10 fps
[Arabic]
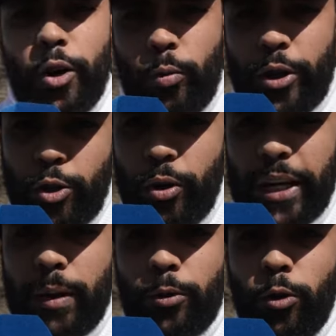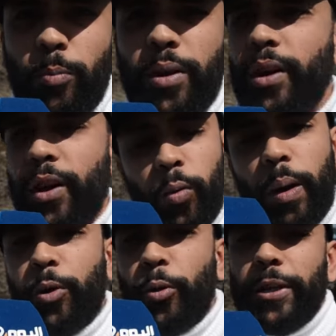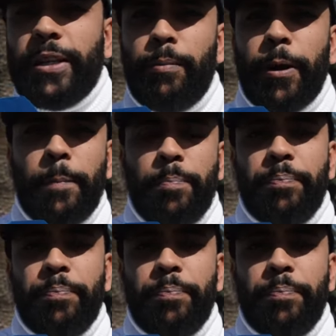ورجعوا على كلمتهم هو مطور دابا